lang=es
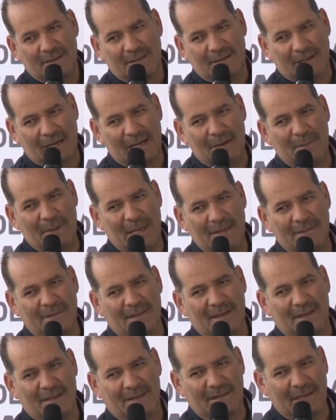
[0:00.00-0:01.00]

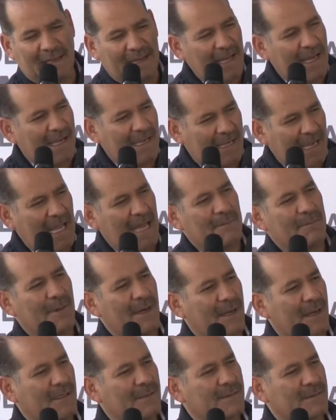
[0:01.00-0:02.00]
Realmente, que tengan
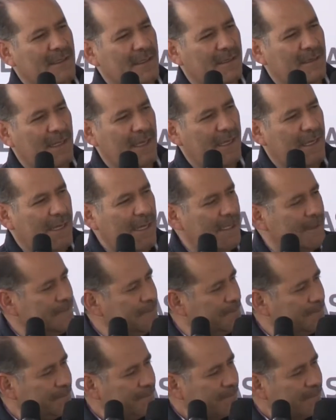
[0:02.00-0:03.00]
cámaras, que
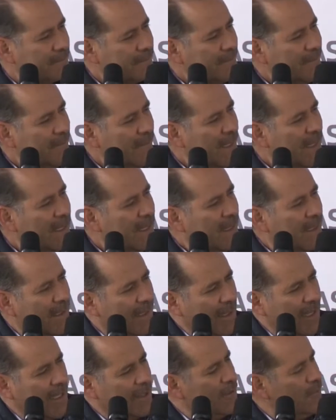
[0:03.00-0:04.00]
tengan
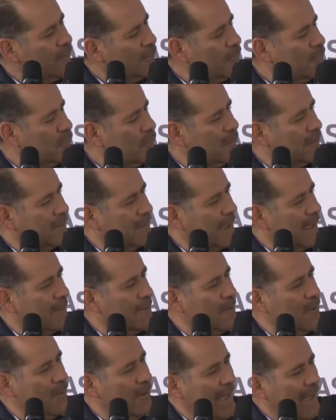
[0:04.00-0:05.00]
rayos
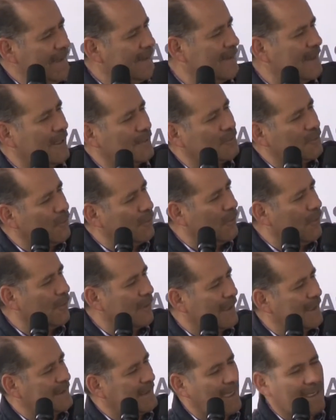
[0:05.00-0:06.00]
ultravioletas o lo
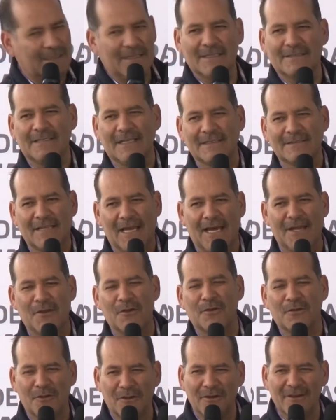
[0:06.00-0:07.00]
que sea
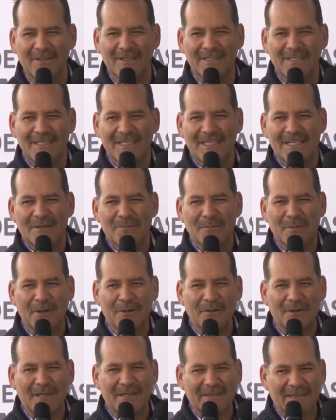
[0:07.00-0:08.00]
necesario, ¿no?
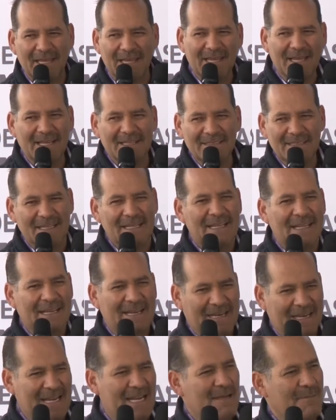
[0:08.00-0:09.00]
Pero que tengan
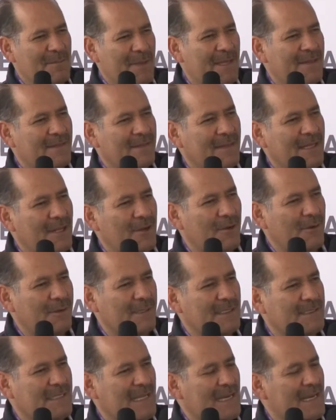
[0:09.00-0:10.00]
realmente lo
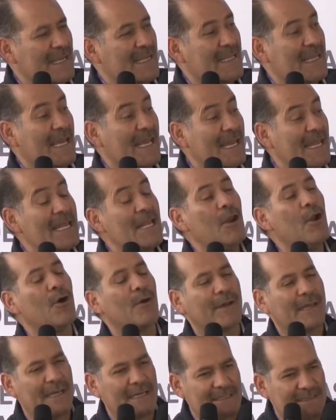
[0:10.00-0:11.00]
que se requiere y
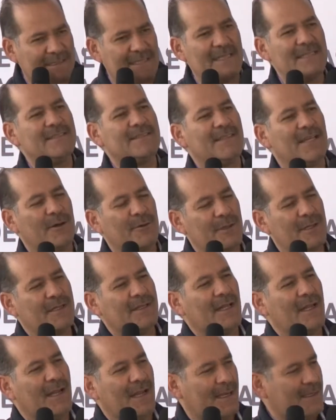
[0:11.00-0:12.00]
lo que existe
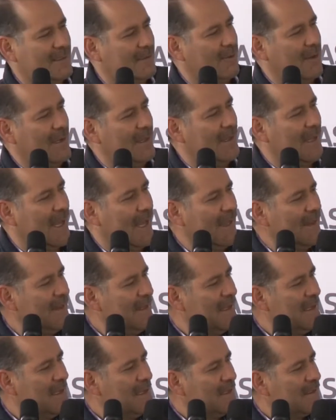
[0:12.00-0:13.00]
ahorita en la actualidad
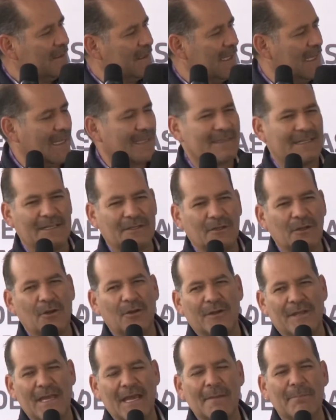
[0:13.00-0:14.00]
de la
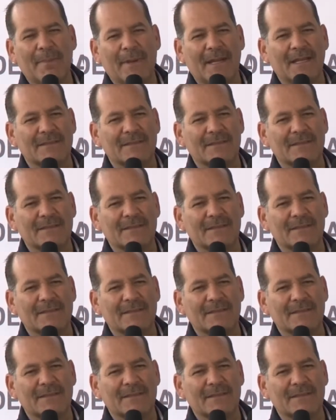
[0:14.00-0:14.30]
tecnología para